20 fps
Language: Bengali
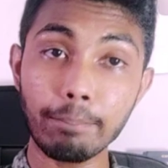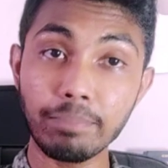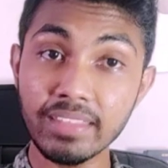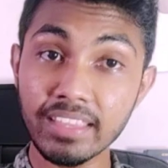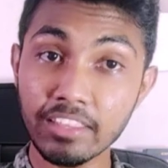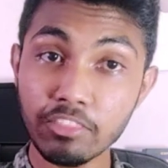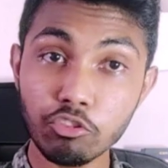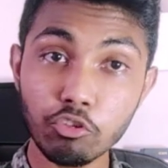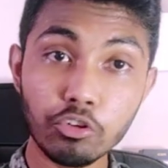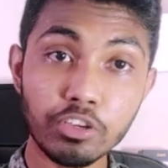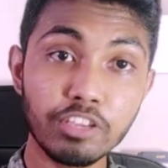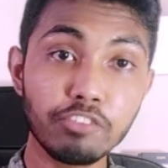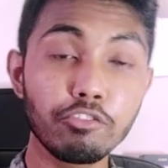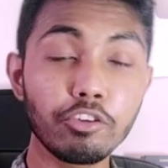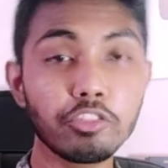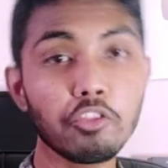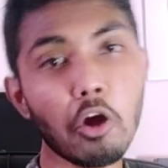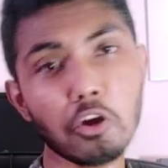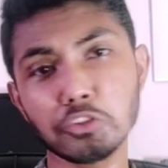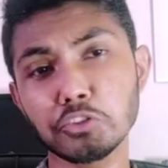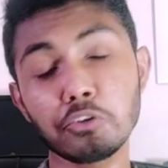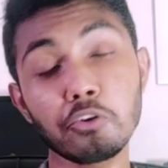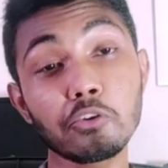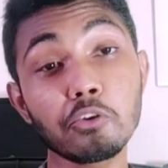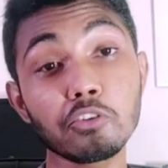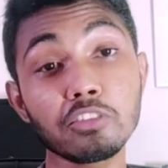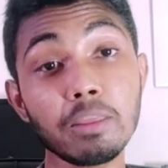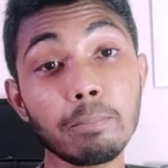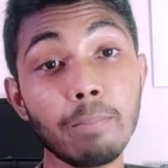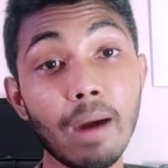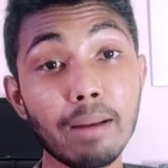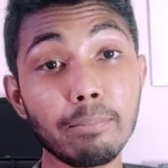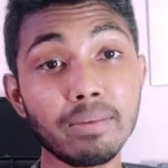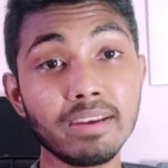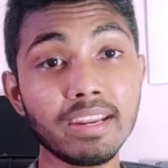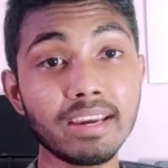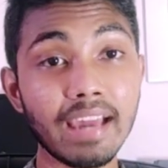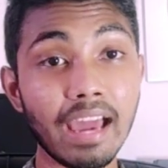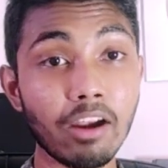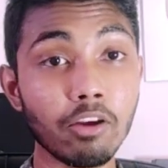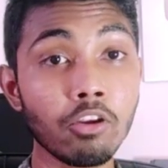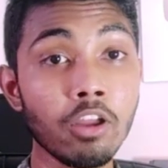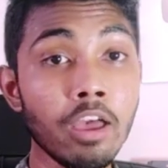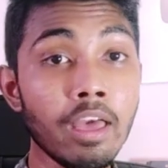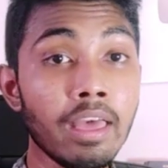আপনি কিন্তু গিভওয়েতে অংশগ্রহণ করতে পারবেন না কারণ